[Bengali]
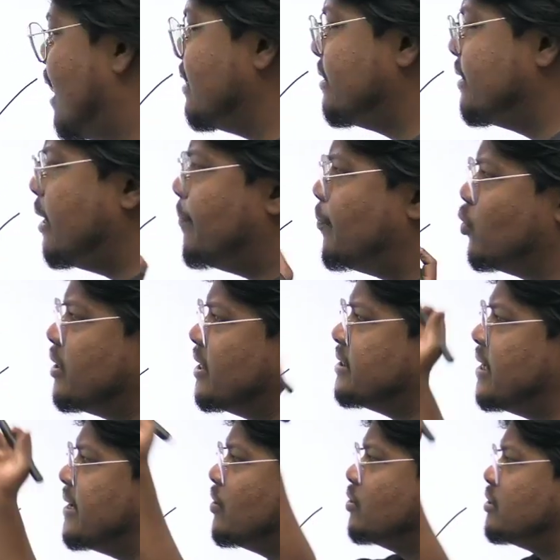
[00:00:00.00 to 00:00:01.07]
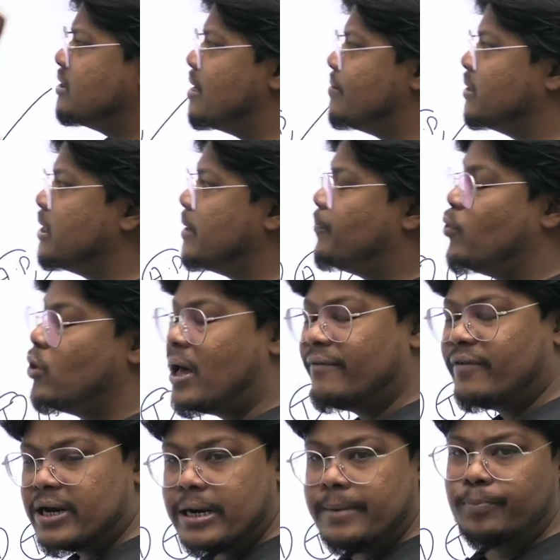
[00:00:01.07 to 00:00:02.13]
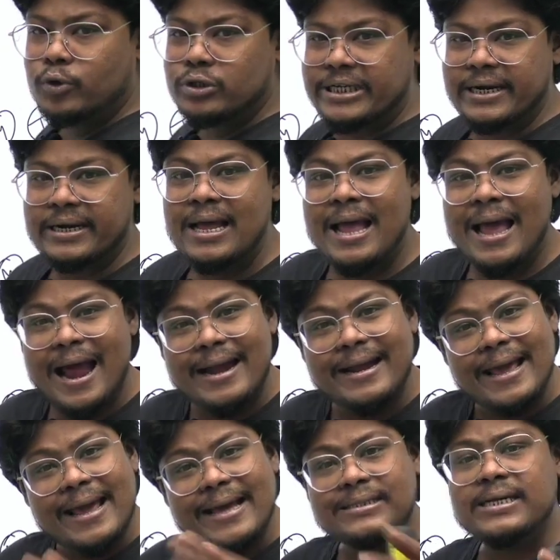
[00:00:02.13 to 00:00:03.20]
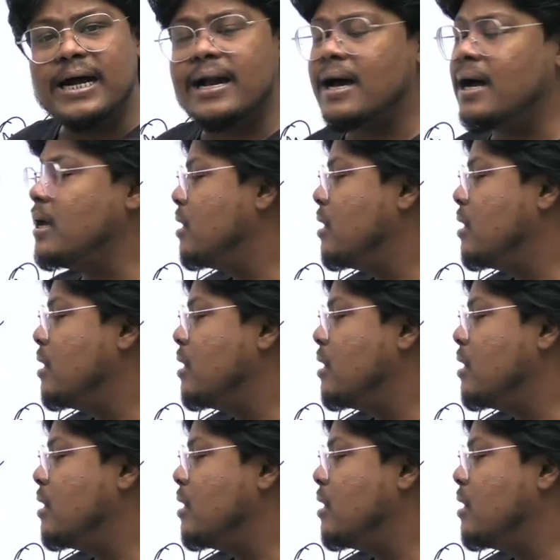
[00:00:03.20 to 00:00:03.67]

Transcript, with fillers: আন্ধ্রপ্রদেশেই হচ্ছে আমাদের পোলাভারেন প্রজেক্ট অ্যান্ড এছাড়া